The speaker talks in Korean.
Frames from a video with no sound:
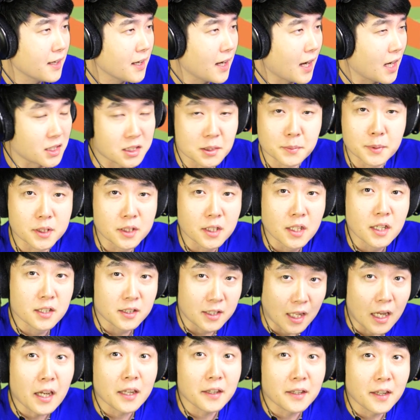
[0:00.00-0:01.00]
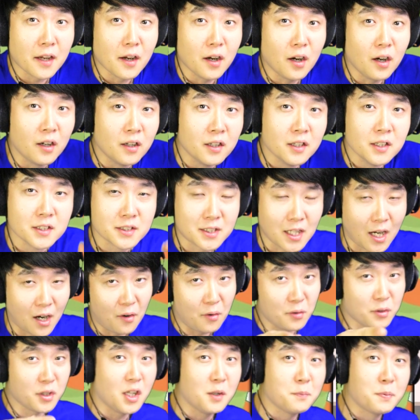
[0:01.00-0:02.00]
하시면 되겠네요. 자,
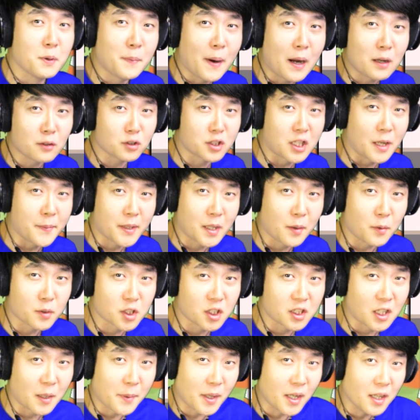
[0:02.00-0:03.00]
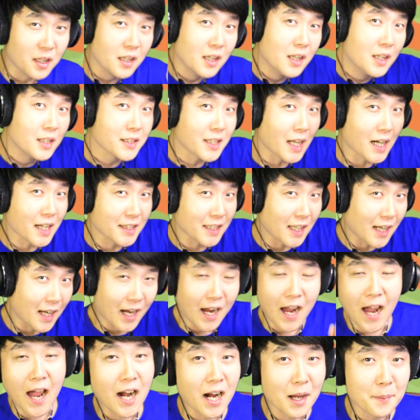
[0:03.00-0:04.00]
오늘 브바일도 재밌게 보셨다면 딸랑딸랑
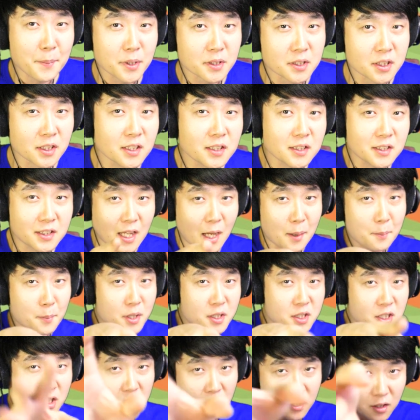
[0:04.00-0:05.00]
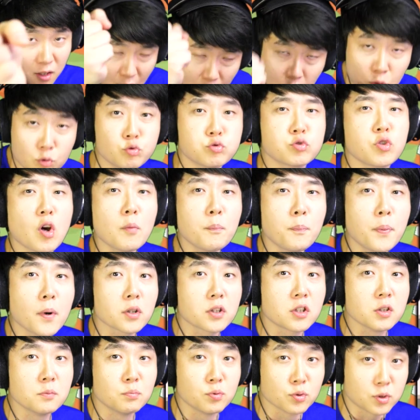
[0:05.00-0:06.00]
알람 버튼, 겜브링 채널 구독
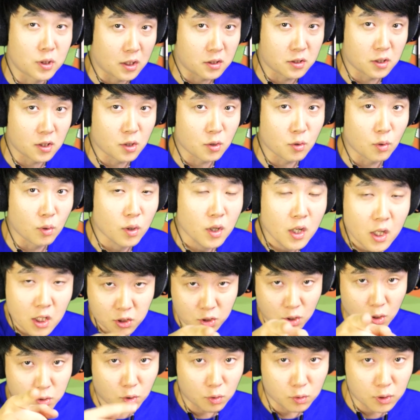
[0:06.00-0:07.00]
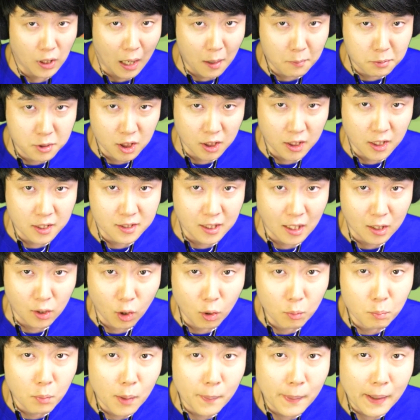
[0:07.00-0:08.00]
버튼 부탁드리고, 저는 또 다음 시간에
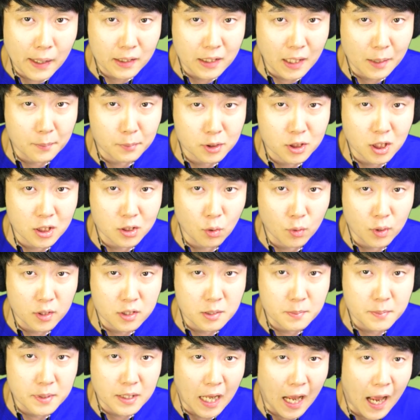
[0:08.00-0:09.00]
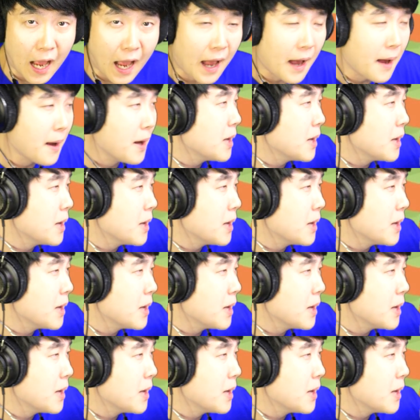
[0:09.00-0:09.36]
새로운 모바일 게임으로 찾아오겠습니다.